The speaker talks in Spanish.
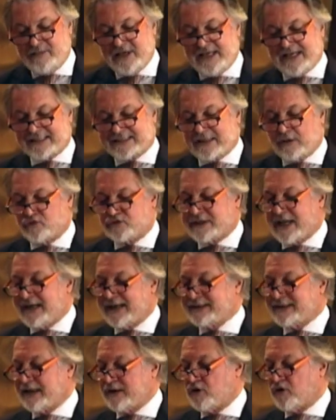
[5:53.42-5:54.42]
miras a usar
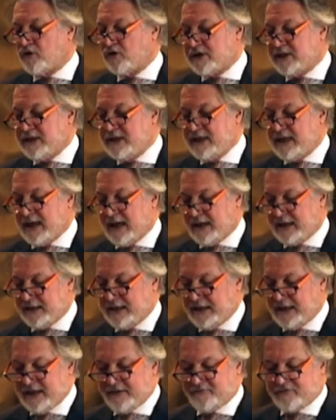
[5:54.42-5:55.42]
la tecnología
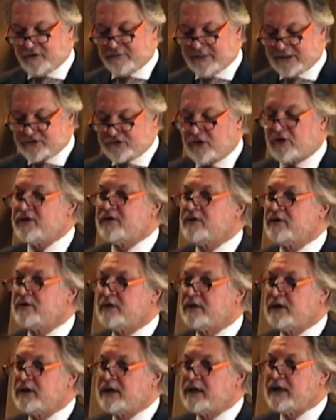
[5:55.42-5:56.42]
y la información
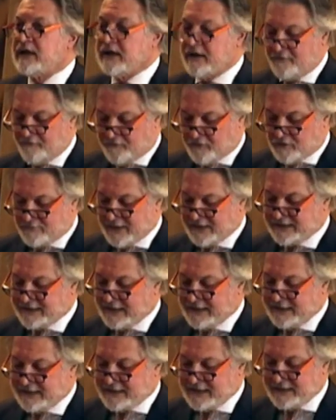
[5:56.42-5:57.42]
en forma
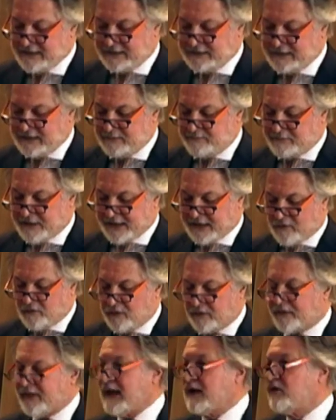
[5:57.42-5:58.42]
inteligente para
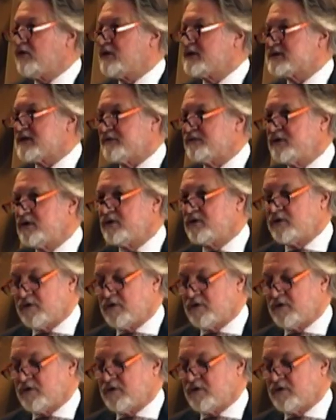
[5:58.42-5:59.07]
abordar los desafíos